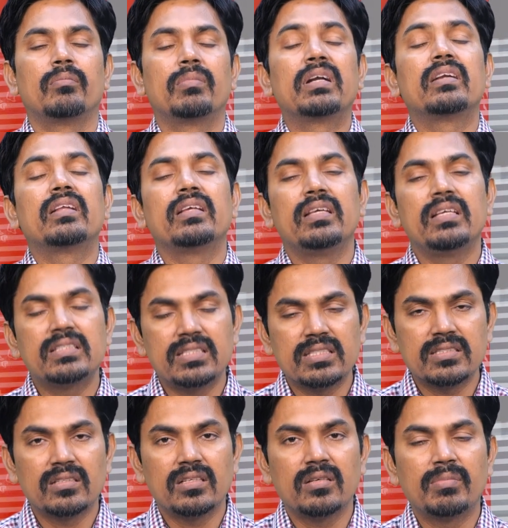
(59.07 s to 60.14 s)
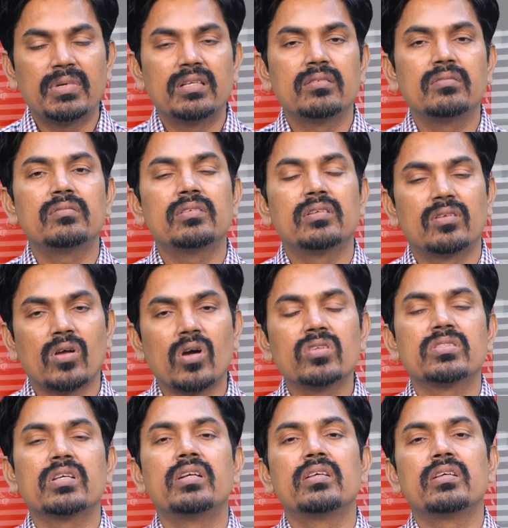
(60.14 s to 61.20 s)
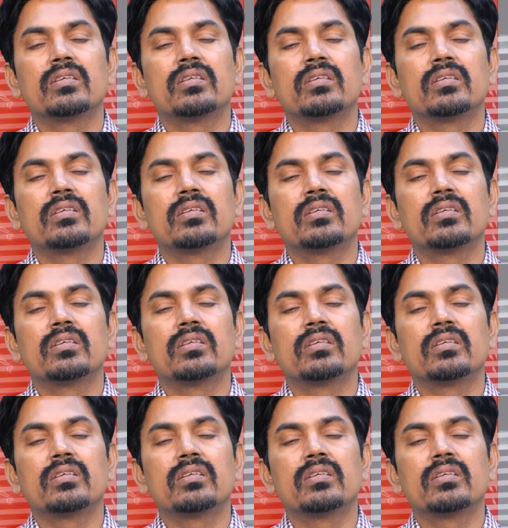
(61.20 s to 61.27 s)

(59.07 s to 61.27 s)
బట్ ఈ సీజన్లో మనం రాంగ్ సైడ్